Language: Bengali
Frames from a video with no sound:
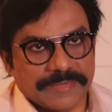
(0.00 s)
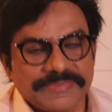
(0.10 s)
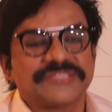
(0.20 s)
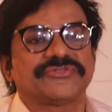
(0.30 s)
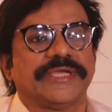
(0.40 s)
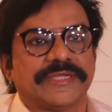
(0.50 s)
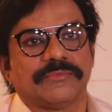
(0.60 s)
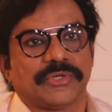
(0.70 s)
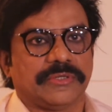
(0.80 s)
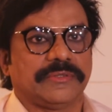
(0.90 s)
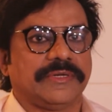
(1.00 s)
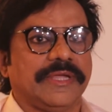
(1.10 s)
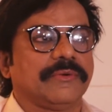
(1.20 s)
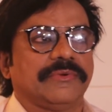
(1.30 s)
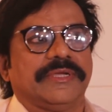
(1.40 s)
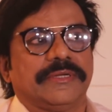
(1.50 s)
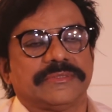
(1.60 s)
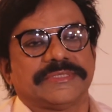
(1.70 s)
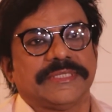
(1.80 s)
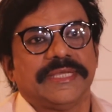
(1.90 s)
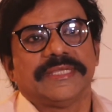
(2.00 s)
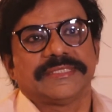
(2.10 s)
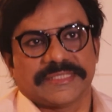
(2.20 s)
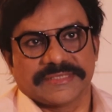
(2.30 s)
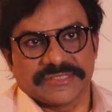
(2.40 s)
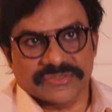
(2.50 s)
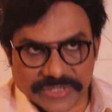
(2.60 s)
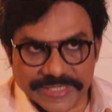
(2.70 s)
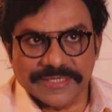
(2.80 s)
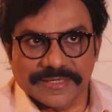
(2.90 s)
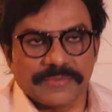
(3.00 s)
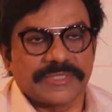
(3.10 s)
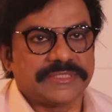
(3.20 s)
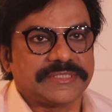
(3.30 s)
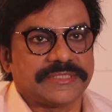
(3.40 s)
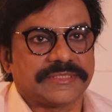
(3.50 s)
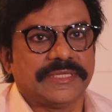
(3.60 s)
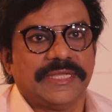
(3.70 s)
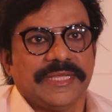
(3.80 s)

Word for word: আপনি স্ট্রাইকার মনে করেন নায়ক নায়িকার হচ্ছে সাচ এ স্ট্রাইকার আমার দৃষ্টিতে